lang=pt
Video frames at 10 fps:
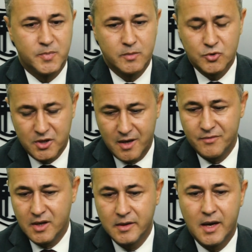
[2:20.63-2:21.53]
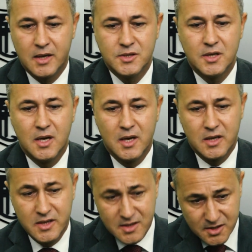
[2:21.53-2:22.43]
para buscar a verdade
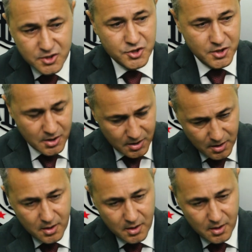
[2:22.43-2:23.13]
e exigir